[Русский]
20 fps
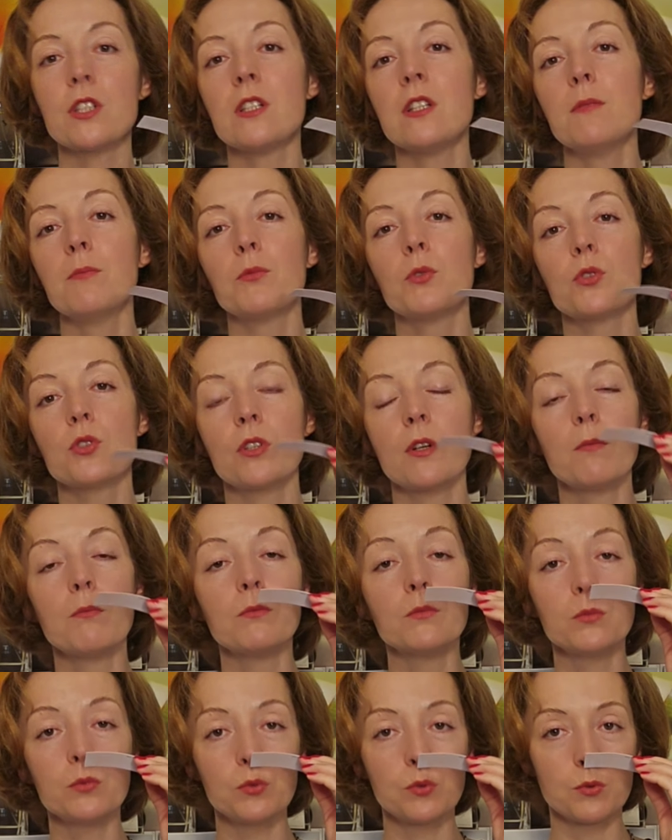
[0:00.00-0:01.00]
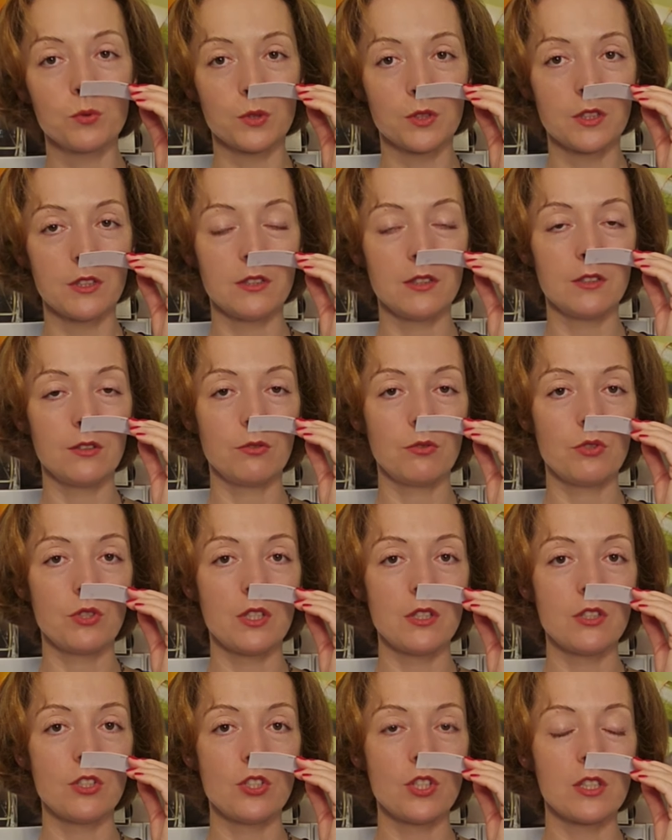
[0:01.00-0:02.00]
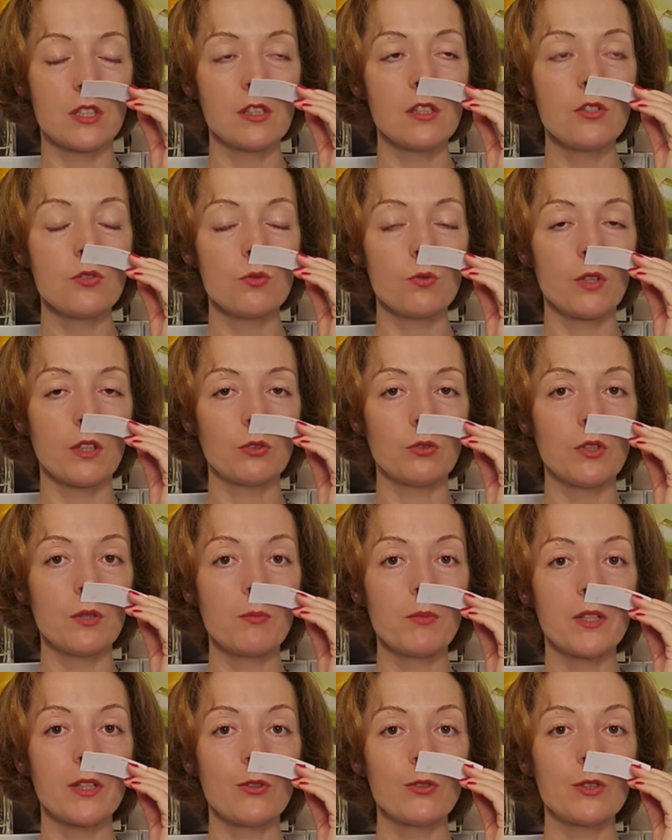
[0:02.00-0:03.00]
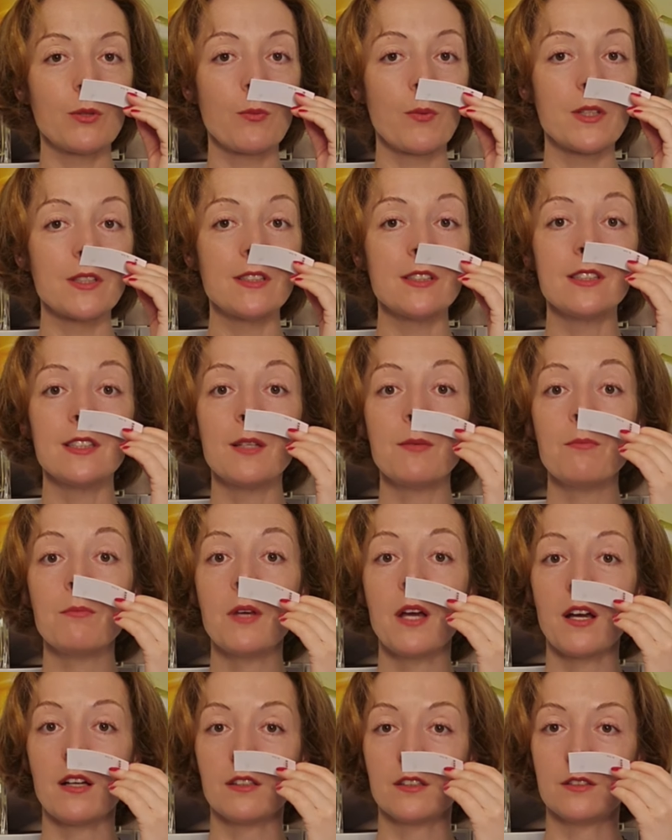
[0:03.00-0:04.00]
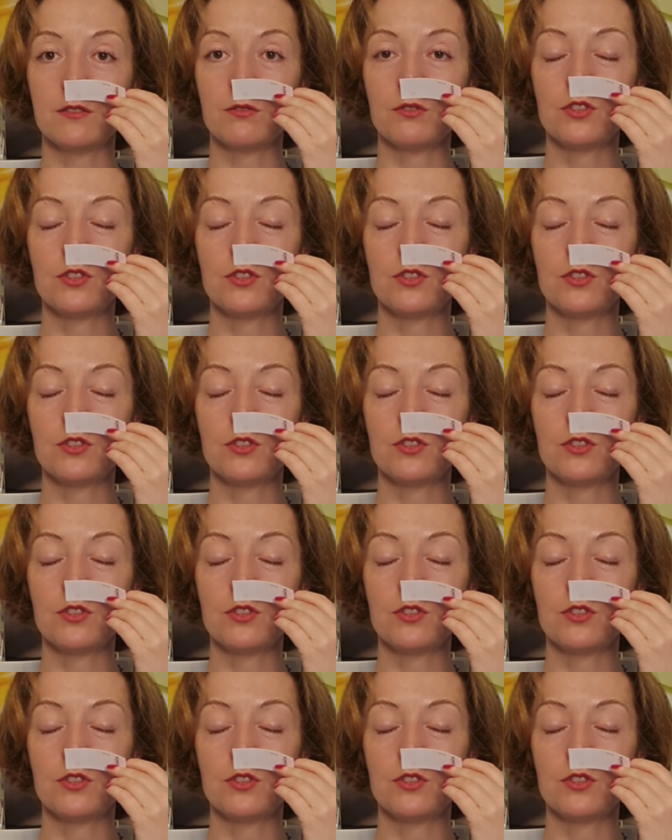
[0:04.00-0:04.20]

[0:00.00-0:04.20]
немножко мускуса здесь тоже я сейчас слышу, который придает композиции мягкость.